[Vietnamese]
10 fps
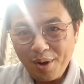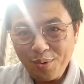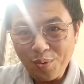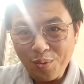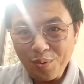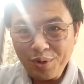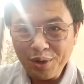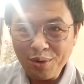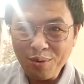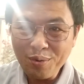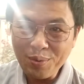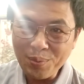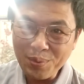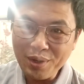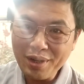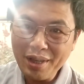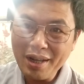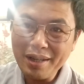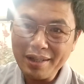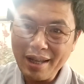đủ trình độ đủ chữ
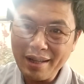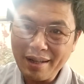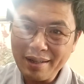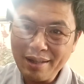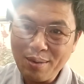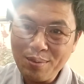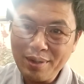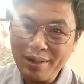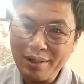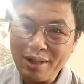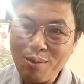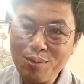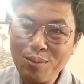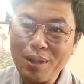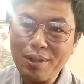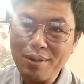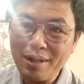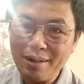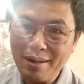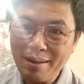nghĩa để dạy các cháu từ 6 tuổi cho
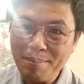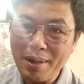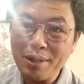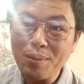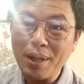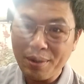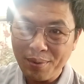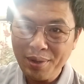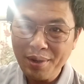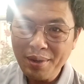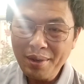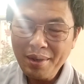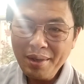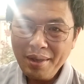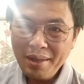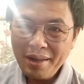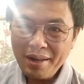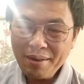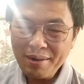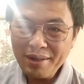đến 10 tuổi thôi
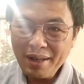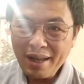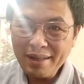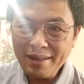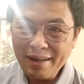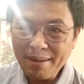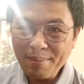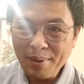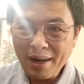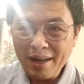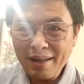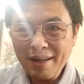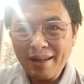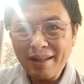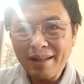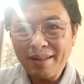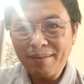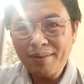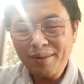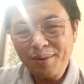thế còn như anh ấy là một anh là
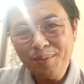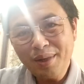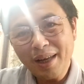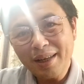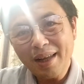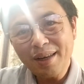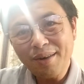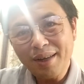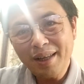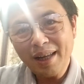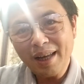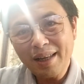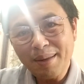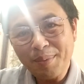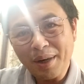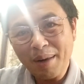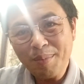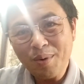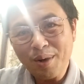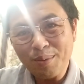đúng như anh đã nói anh là một cán
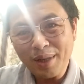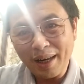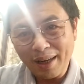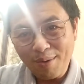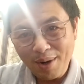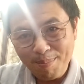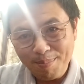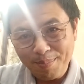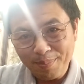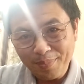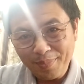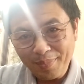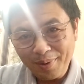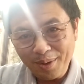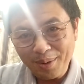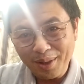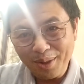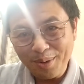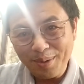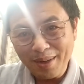bộ cộng sản cao cấp thôi thì
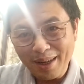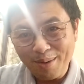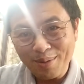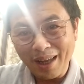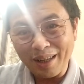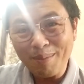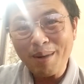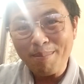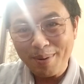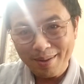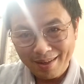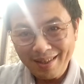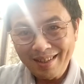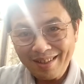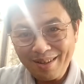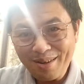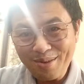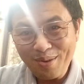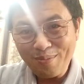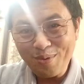tôi cũng là cộng sản thấp cấp tôi
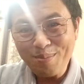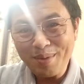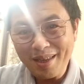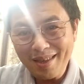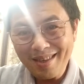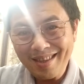nói chuyện vui một tí